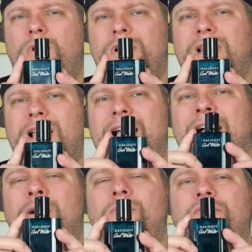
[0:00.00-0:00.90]
Water
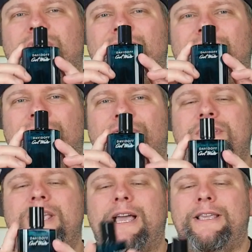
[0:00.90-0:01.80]
auf
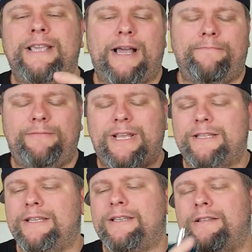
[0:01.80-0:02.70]
4. Ja,
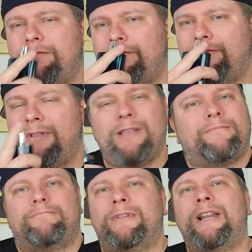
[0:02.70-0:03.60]
das ist
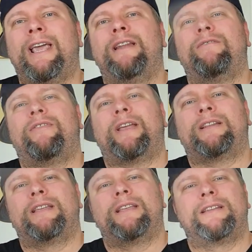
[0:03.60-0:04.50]
im
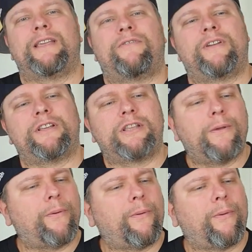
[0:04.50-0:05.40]
Endeffekt der
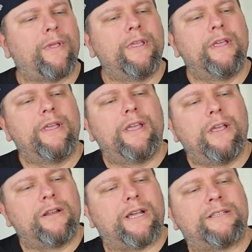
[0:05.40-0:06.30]
frische,
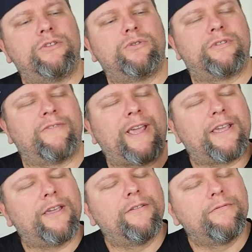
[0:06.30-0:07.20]
da ist die Süße
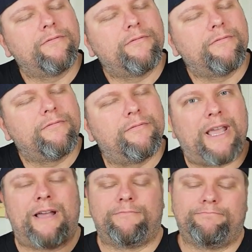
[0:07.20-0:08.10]
weg.
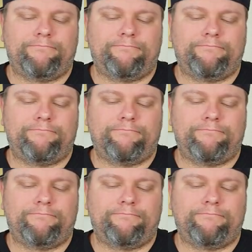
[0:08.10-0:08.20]
Ja,